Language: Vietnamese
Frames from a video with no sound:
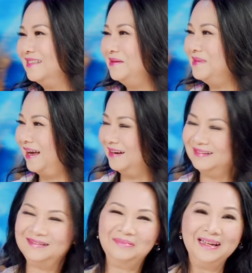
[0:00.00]
Dạ. xem nhạc
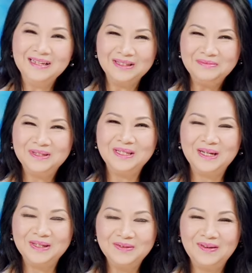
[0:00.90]
từ 7 giờ tới 10
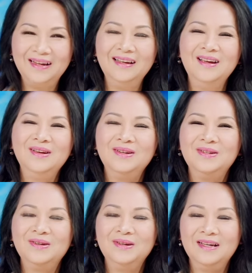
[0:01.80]
giờ như vậy. Yeah. Dạ.
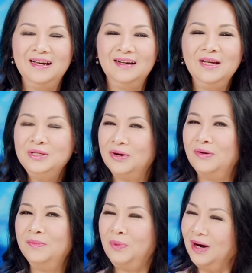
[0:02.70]
Rồi à, cái
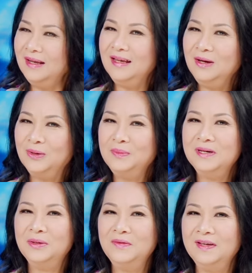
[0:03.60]
chỗ parking cũng
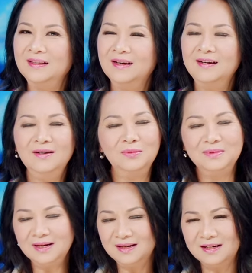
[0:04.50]
như quý vị tới
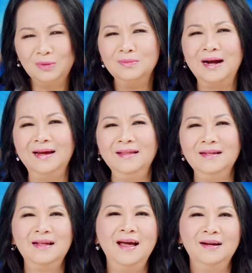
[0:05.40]
cũng rất là rộng rãi
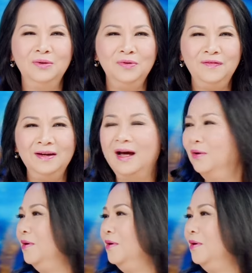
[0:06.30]
thênh thang để thoải quý vị đậu.